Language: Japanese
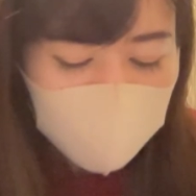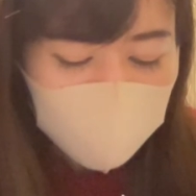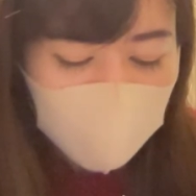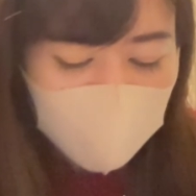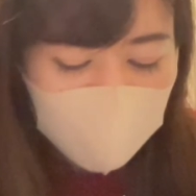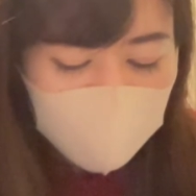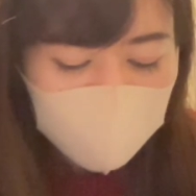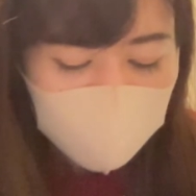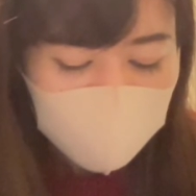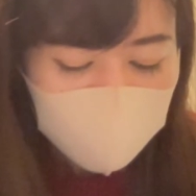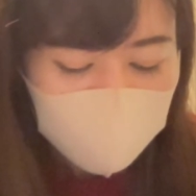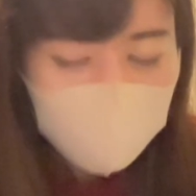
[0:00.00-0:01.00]
ぞれ
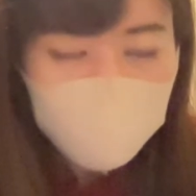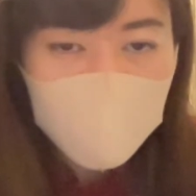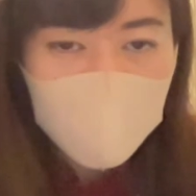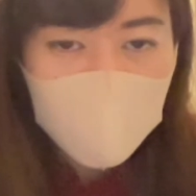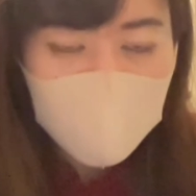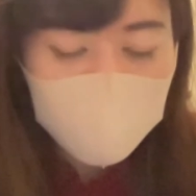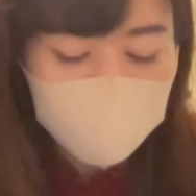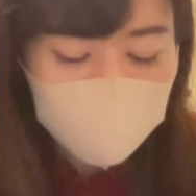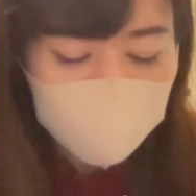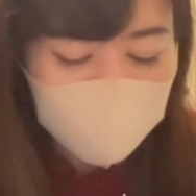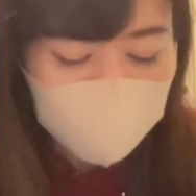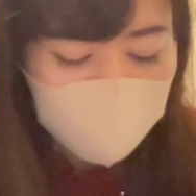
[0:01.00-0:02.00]
見ていく
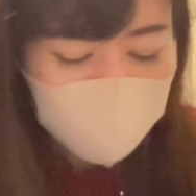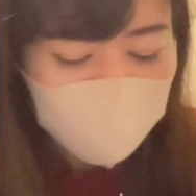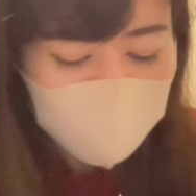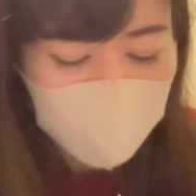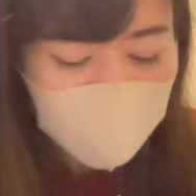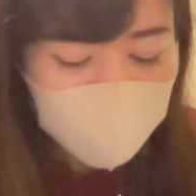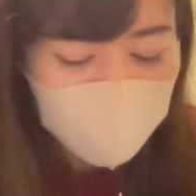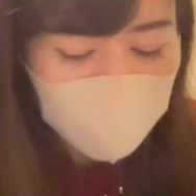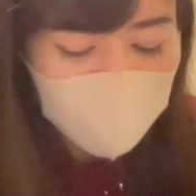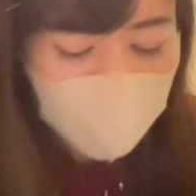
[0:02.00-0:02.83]
と、ミックス